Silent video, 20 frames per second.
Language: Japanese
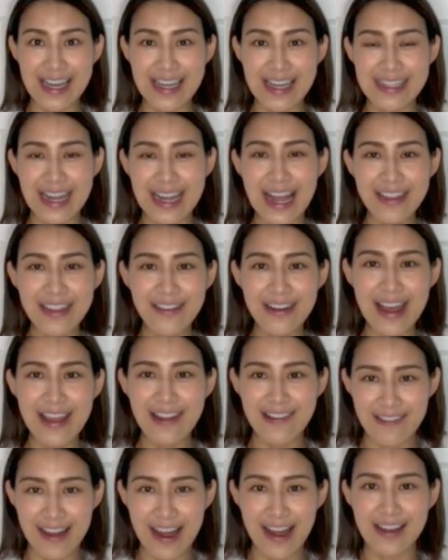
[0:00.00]

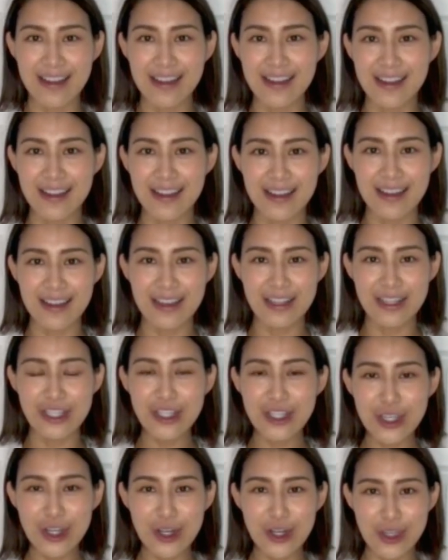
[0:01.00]
セカンドライフは
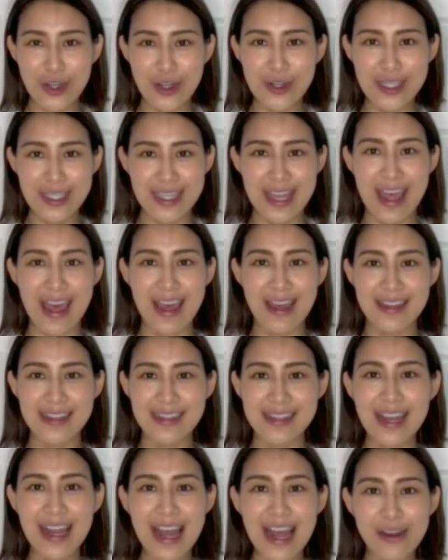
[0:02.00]
柔道を通して
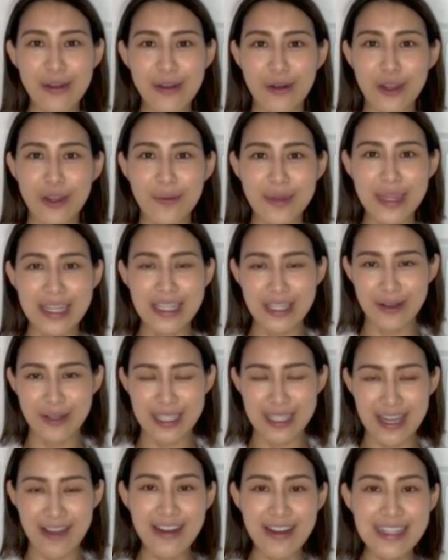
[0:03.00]
世界の子どもたちを
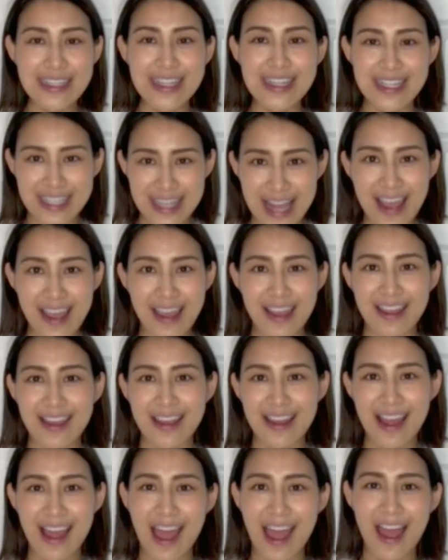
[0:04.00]
幸せにしたい
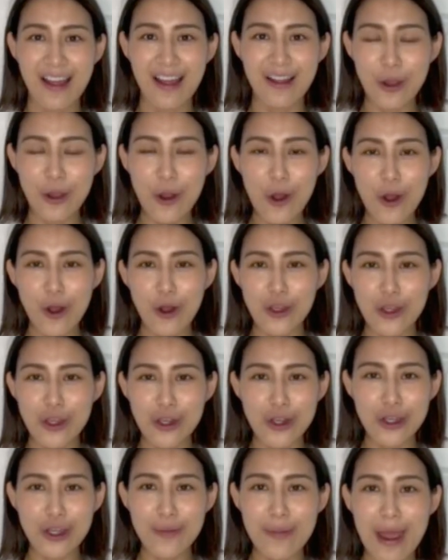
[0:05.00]
とい
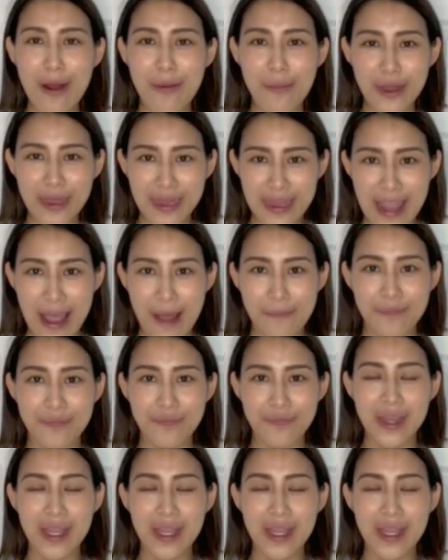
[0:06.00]
う夢を持って、